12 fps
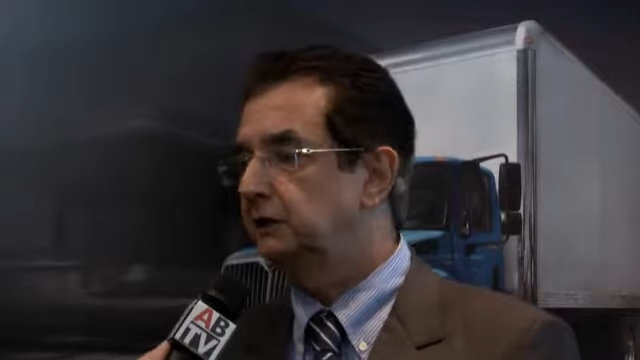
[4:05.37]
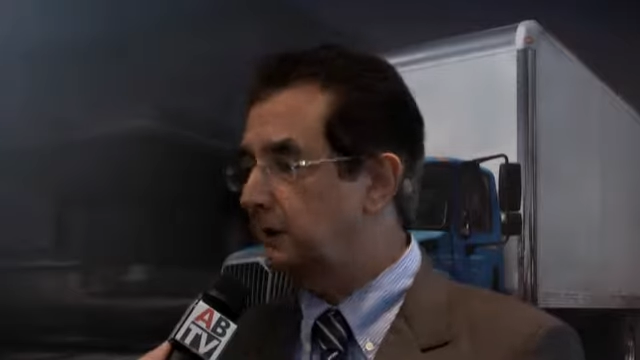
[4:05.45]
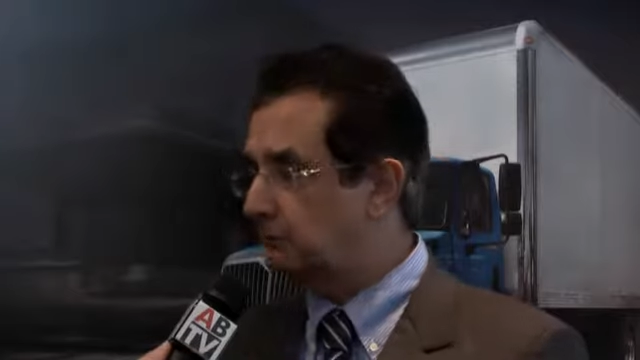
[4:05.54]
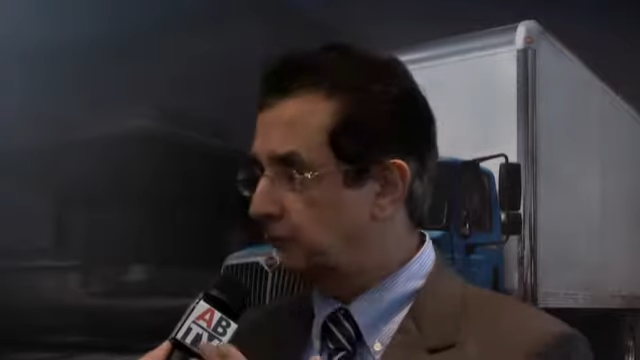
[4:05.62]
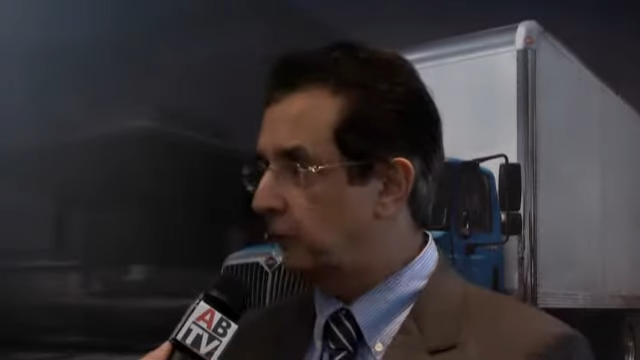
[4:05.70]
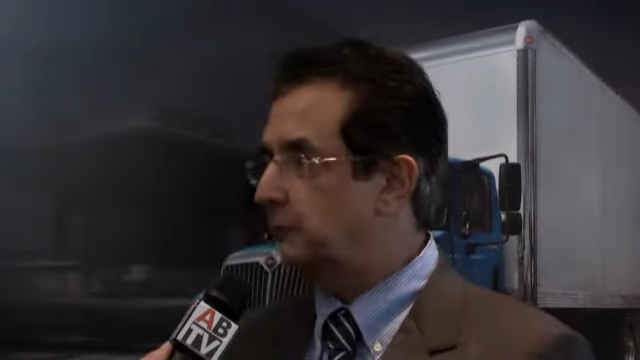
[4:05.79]
e
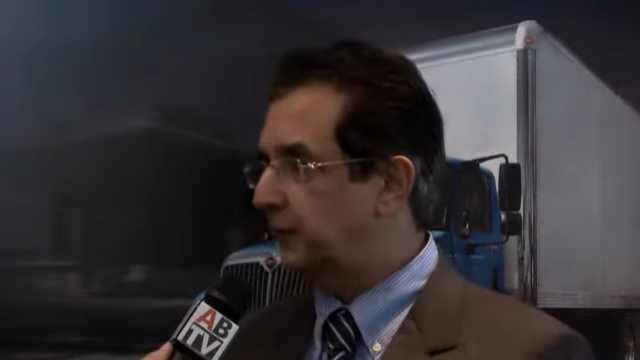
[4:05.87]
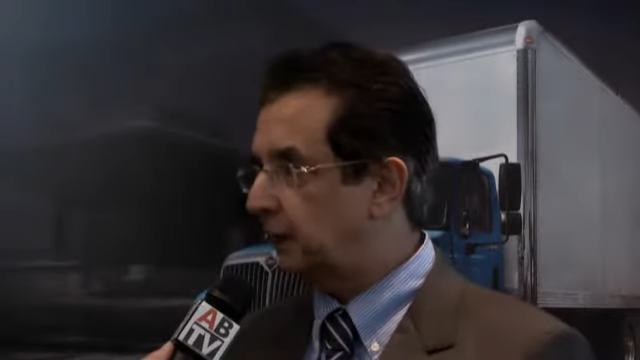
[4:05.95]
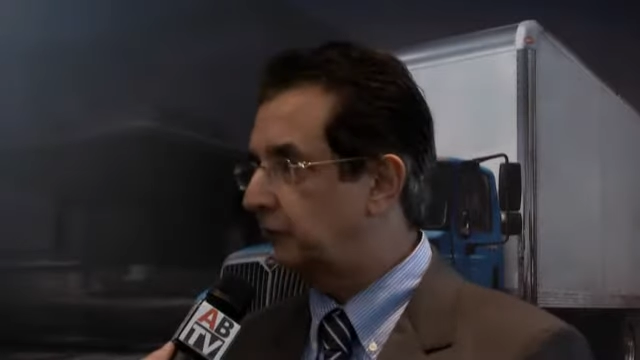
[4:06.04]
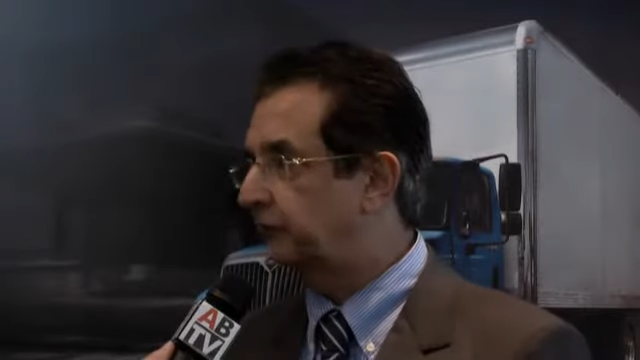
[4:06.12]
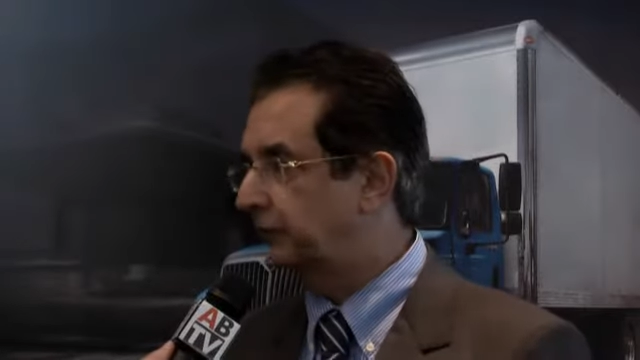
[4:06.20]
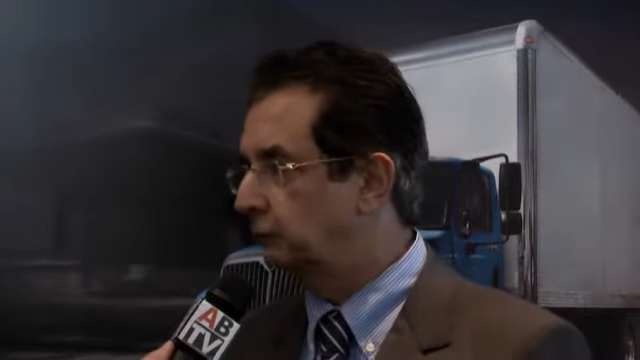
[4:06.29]
temos a
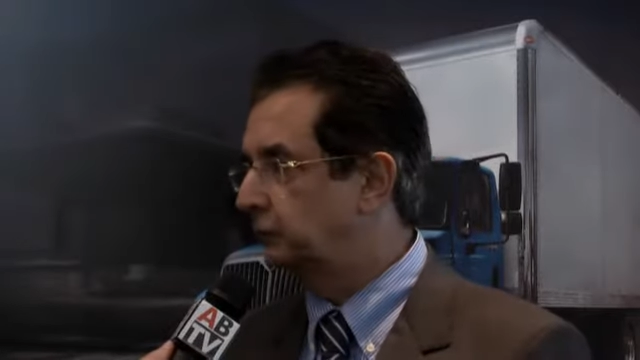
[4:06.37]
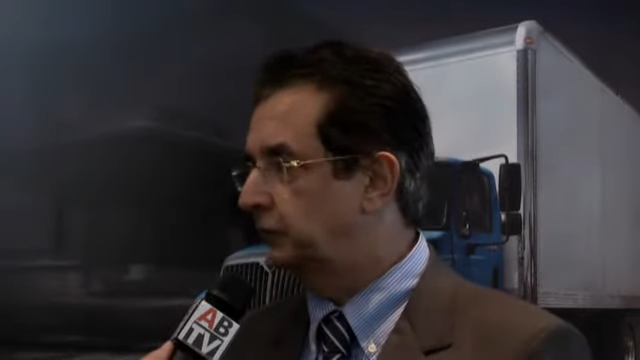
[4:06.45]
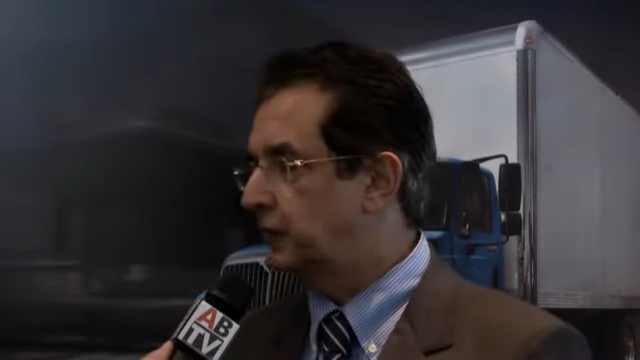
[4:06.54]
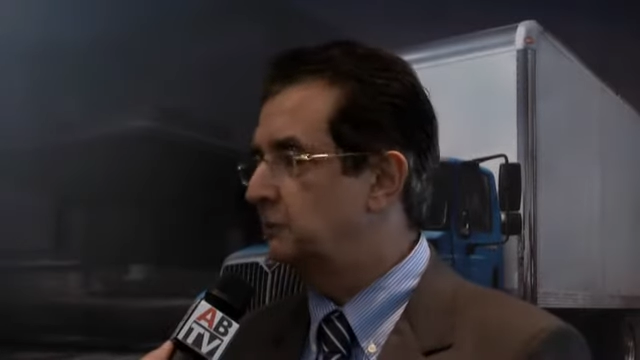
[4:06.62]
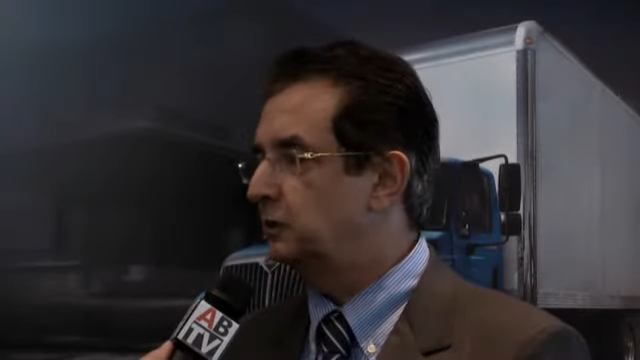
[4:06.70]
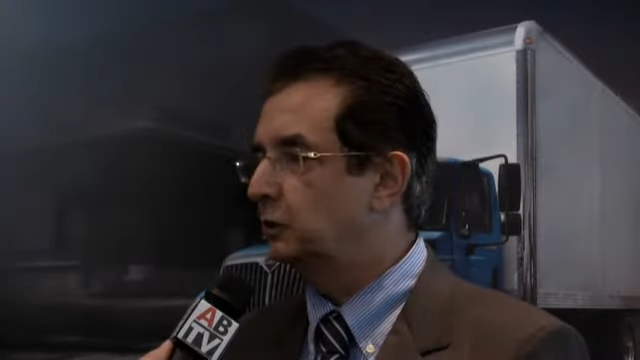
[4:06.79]
operação de
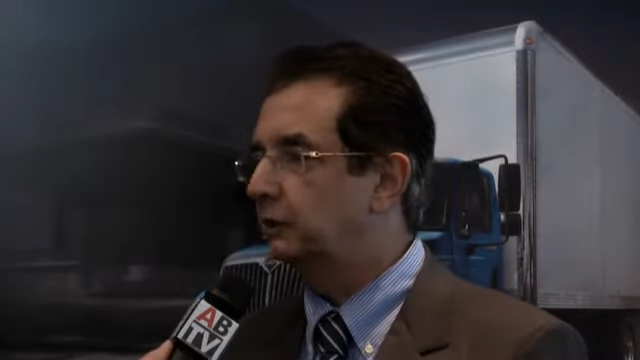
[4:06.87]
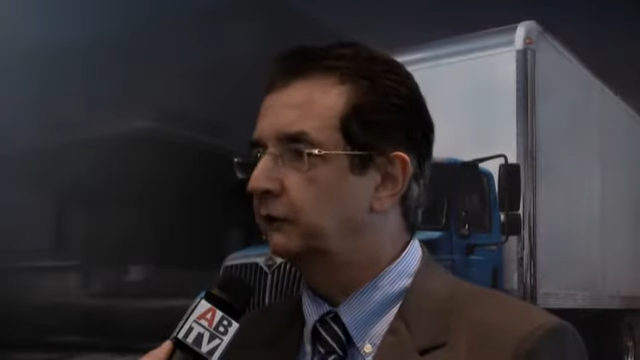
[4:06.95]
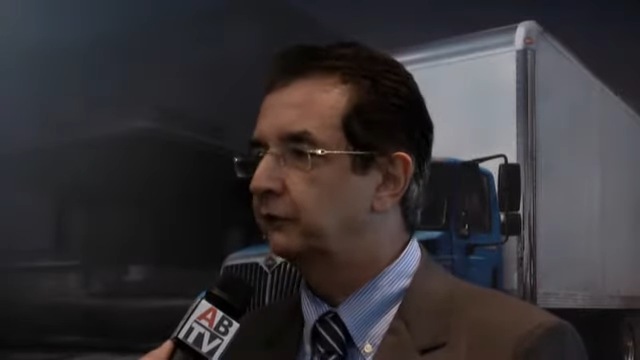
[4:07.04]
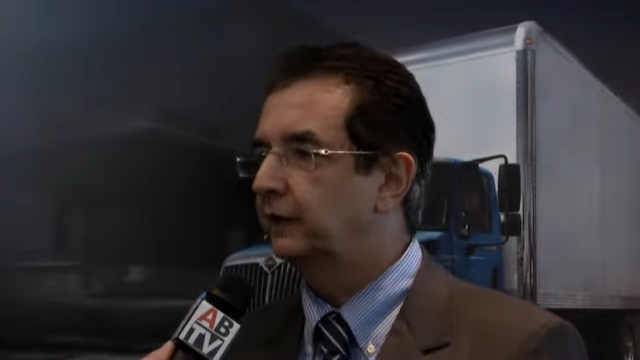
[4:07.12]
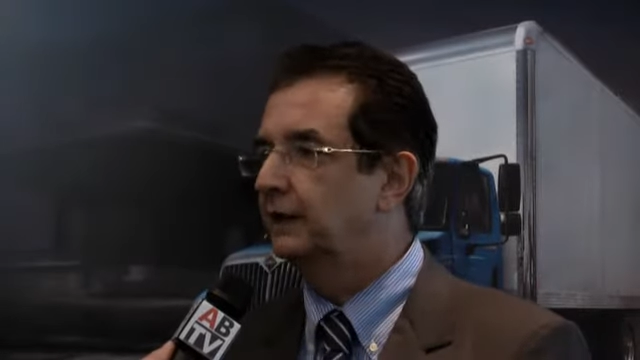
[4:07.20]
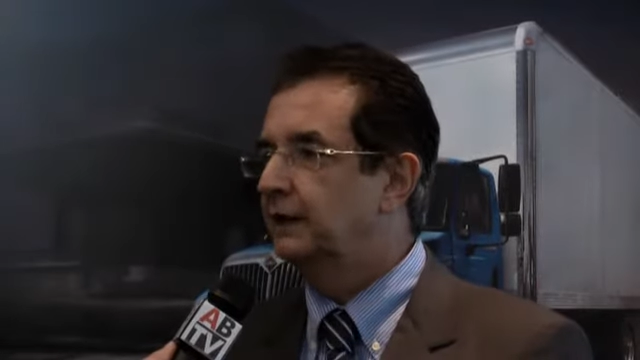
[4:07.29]

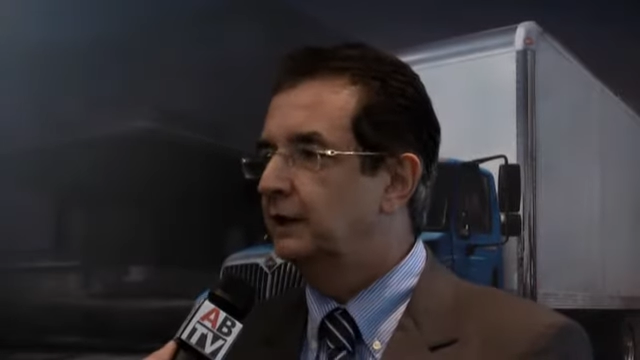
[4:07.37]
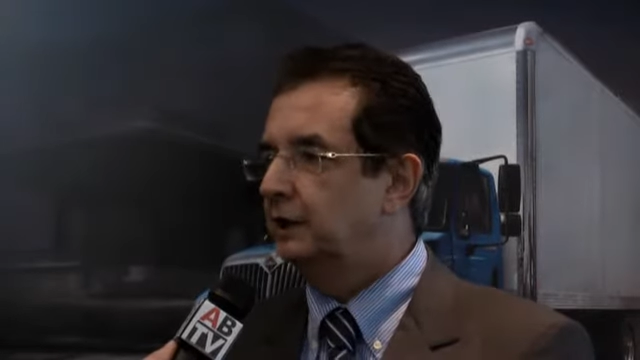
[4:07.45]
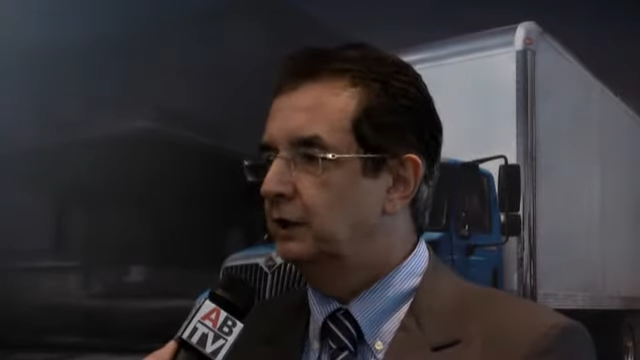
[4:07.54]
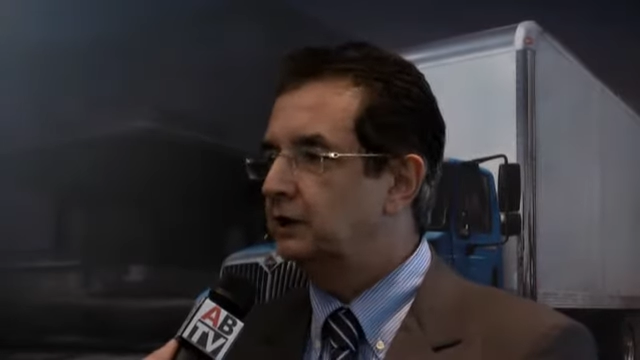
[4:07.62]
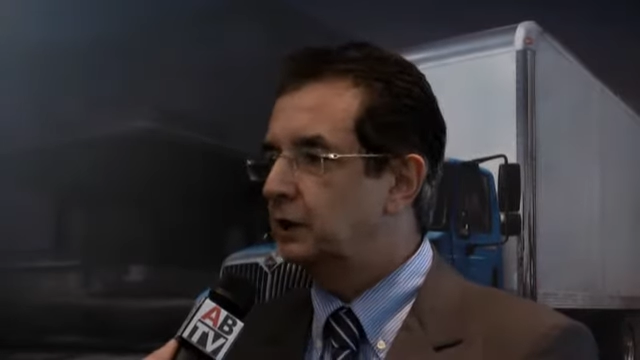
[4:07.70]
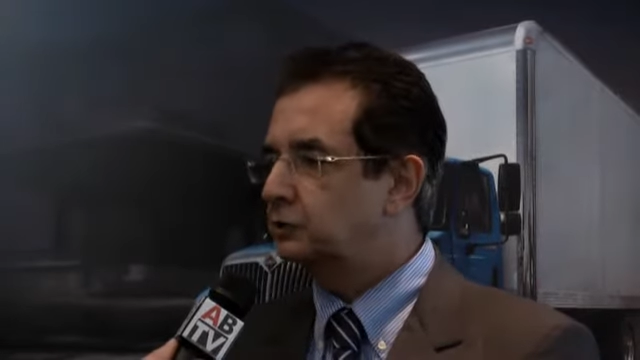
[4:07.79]
caminhões
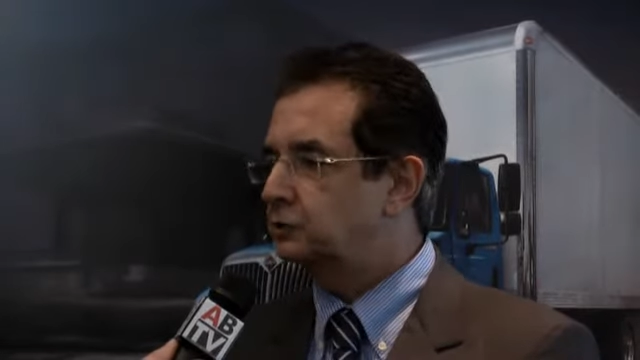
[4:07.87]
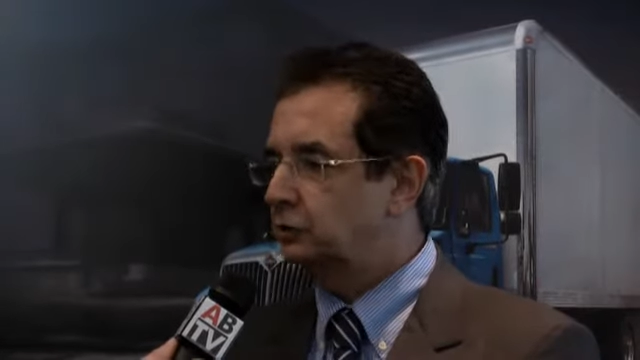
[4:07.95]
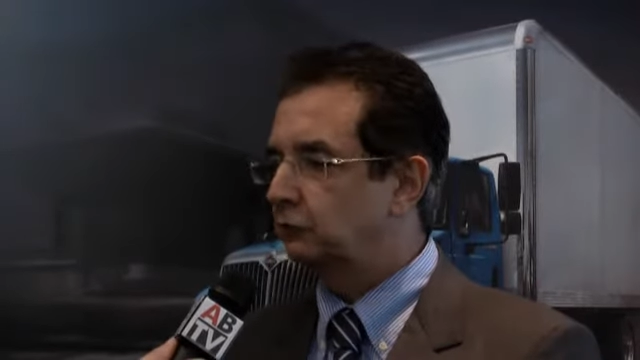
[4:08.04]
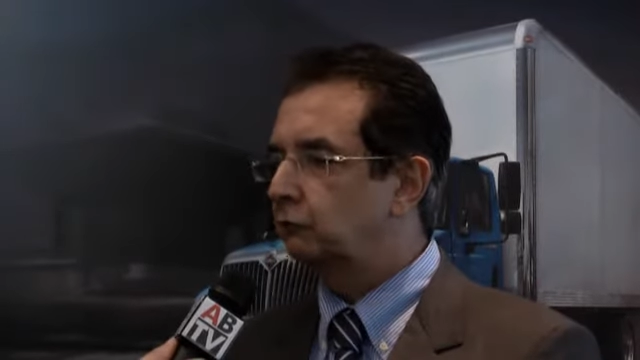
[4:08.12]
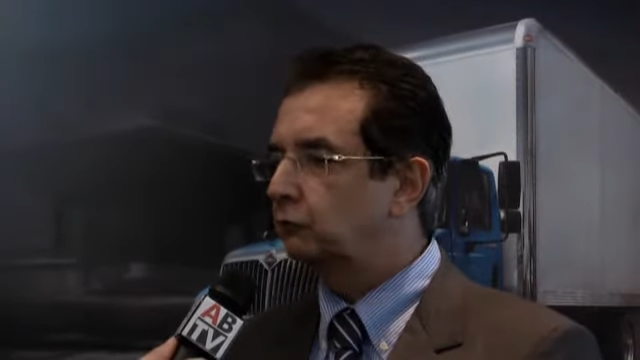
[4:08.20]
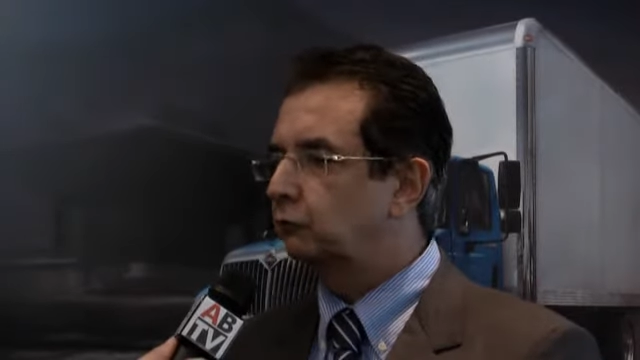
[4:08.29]
em
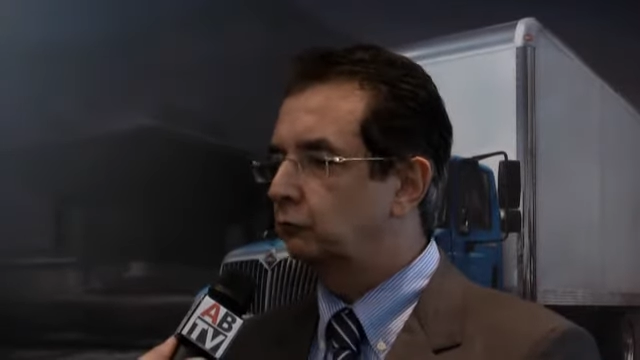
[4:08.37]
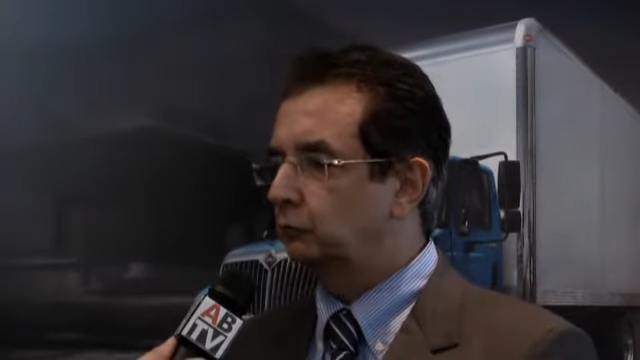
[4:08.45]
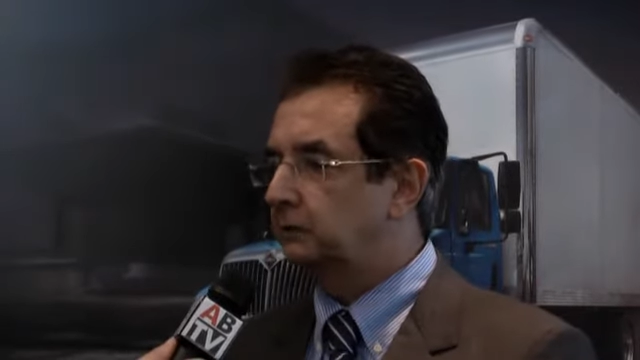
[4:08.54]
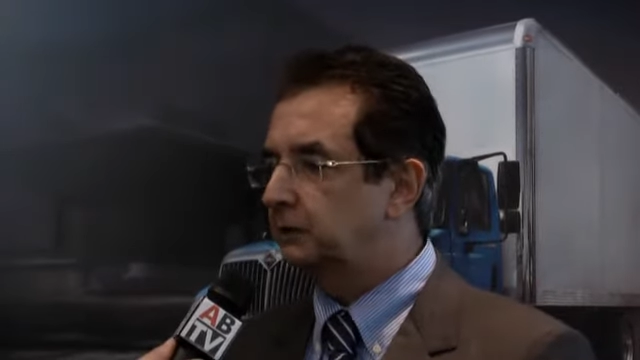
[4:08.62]
Caxias do Sul.